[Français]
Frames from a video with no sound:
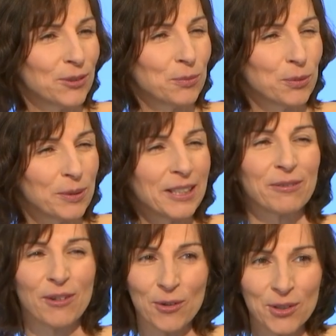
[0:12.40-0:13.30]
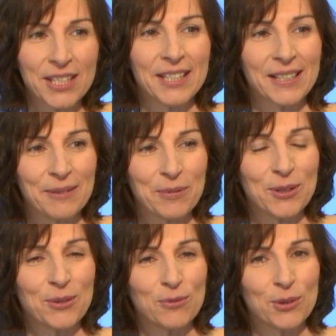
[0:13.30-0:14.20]
du public français, hein,
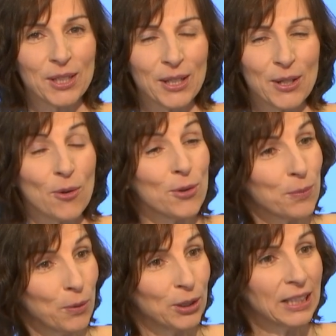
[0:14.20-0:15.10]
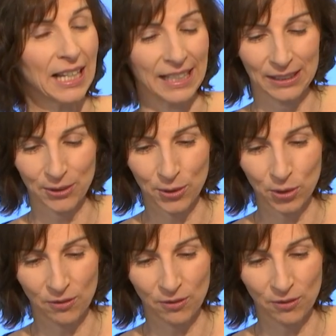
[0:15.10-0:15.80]
puisque vous serez au Spotlight ce